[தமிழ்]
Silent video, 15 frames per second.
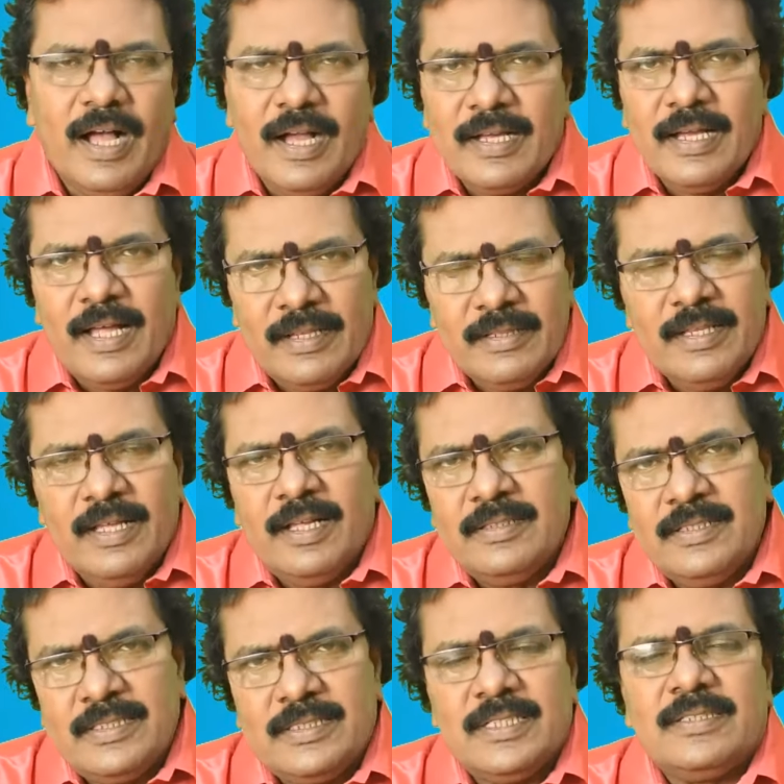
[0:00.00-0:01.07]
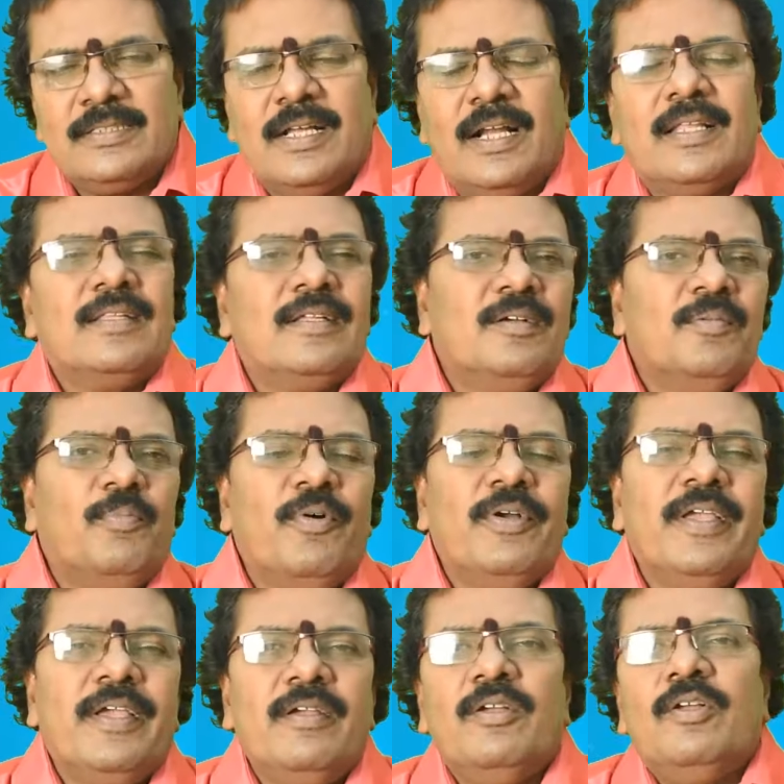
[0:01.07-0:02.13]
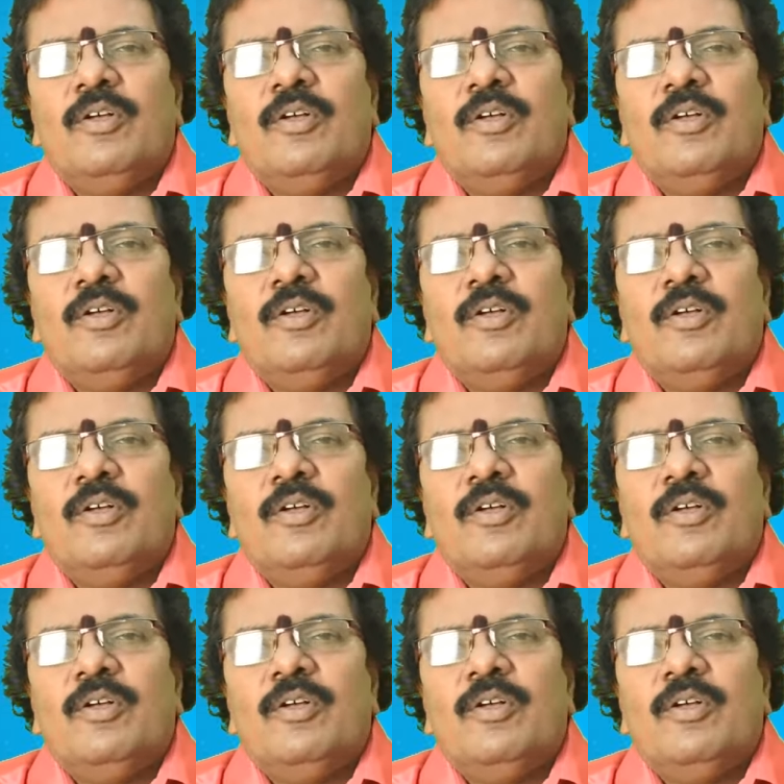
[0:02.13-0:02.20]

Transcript: ஆக அந்த அதிர்ஷ்ட ஸ்தானத்துக்கு போய்